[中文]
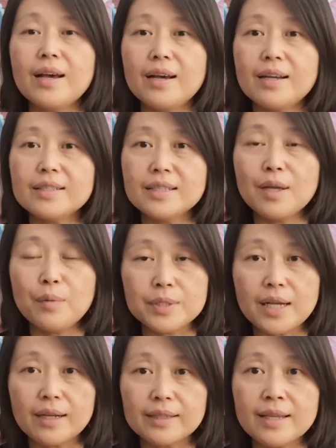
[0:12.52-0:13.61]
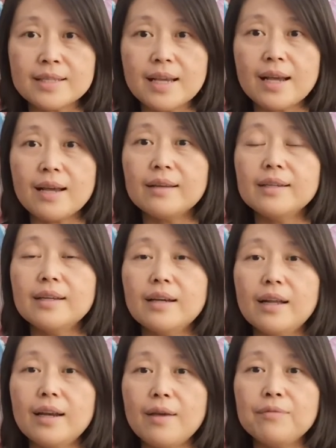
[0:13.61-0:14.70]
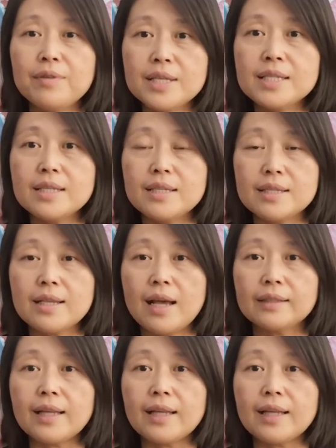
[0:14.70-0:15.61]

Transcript: 呃，今天我想跟大家呃来分析一下，